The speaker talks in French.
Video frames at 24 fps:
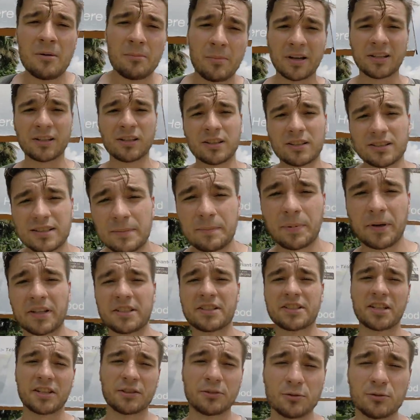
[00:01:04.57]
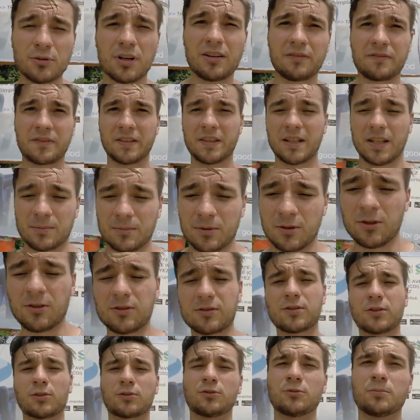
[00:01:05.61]
bah, des prix de chez nous, hein, finalement,
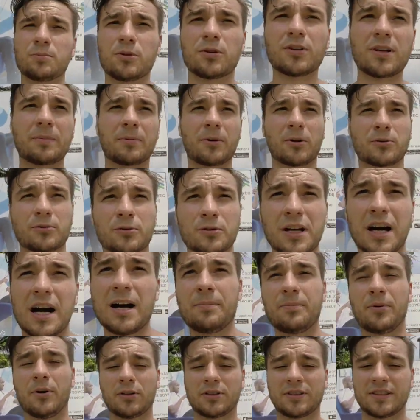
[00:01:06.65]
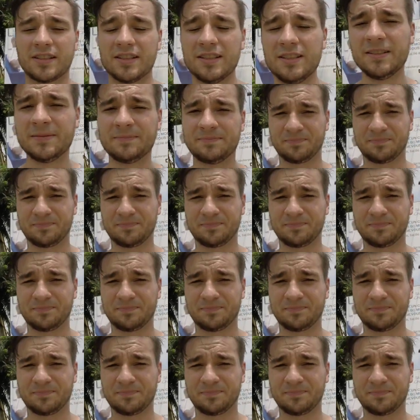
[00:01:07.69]
surtout pour les produits importés.